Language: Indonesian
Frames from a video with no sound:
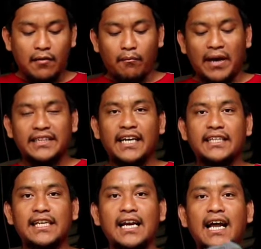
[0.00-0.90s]

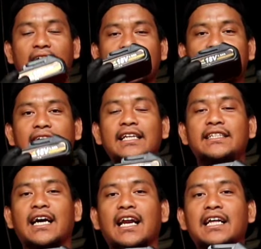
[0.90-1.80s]
baterai cadangannya ini
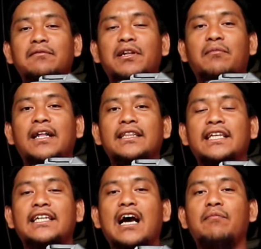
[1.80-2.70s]
sekarang teman-teman
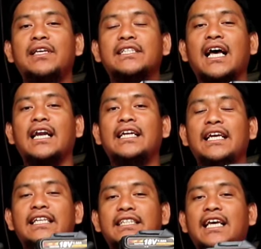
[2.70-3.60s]
tidak bisa
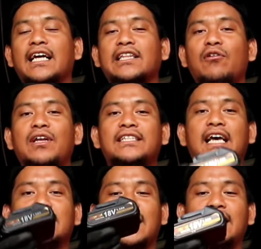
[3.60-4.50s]
diisi atau
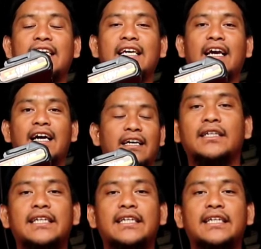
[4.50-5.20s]
dicas lagi ya.